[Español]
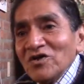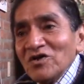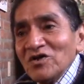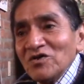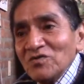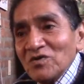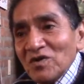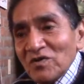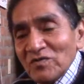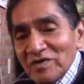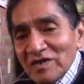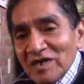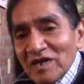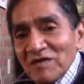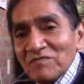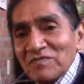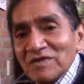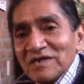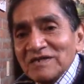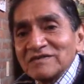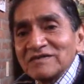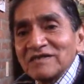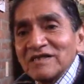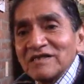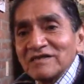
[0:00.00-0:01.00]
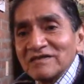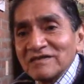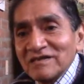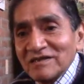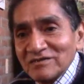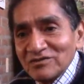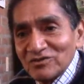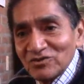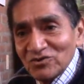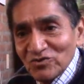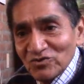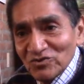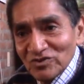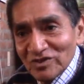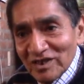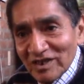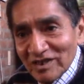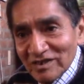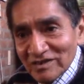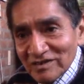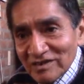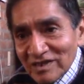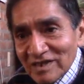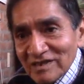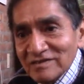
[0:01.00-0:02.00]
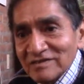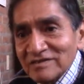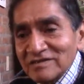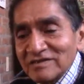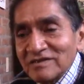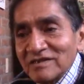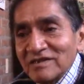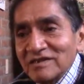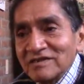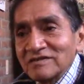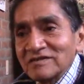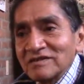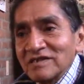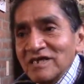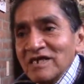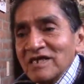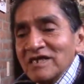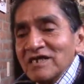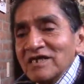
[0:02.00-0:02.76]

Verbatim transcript: y va a haber la presentación de las danzas